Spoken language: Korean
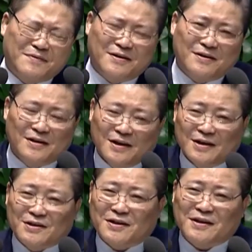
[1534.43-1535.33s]
그
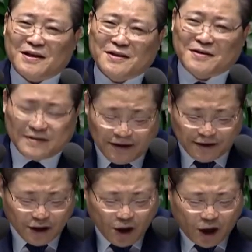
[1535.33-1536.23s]
절에 다니던
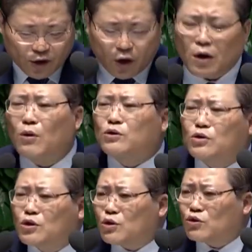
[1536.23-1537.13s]
때가 아니 내가
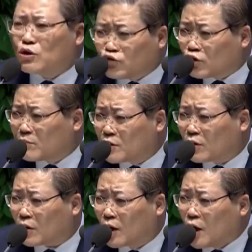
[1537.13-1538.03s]
어떻게 예수를
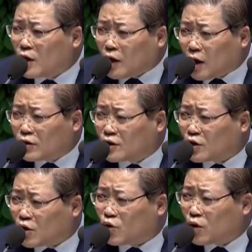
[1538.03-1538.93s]
믿어? 내가
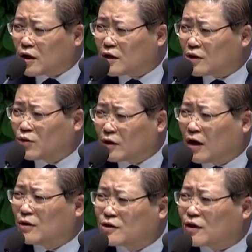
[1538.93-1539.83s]
어떻게 교회를 다니고
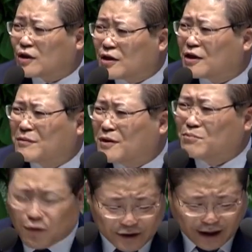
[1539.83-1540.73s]
내가 어떻게 여러
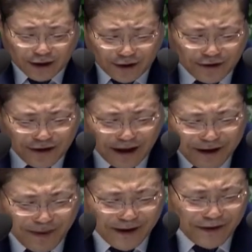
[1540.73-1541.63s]
번 목사가 되었느냐
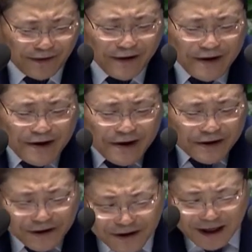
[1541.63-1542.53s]
이 말이요.
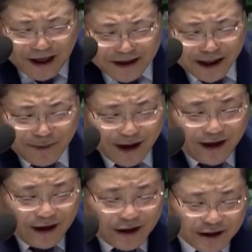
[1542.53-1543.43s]
그런데
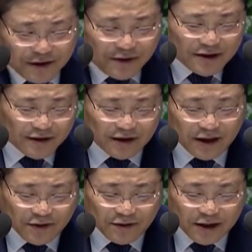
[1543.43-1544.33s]
하나님의 애정과
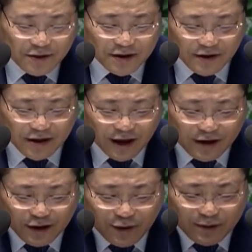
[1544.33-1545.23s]
선택으로 그리고 성령의
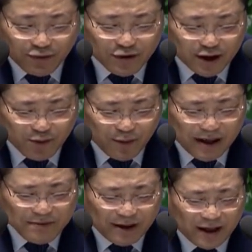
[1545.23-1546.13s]
거룩한 부르심으로
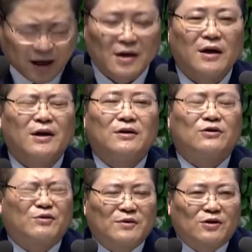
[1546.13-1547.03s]
말미암아
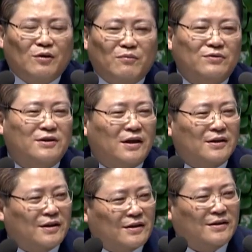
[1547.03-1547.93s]
예수 믿고
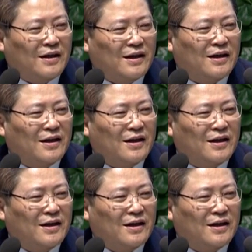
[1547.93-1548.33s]
목사가 되었다.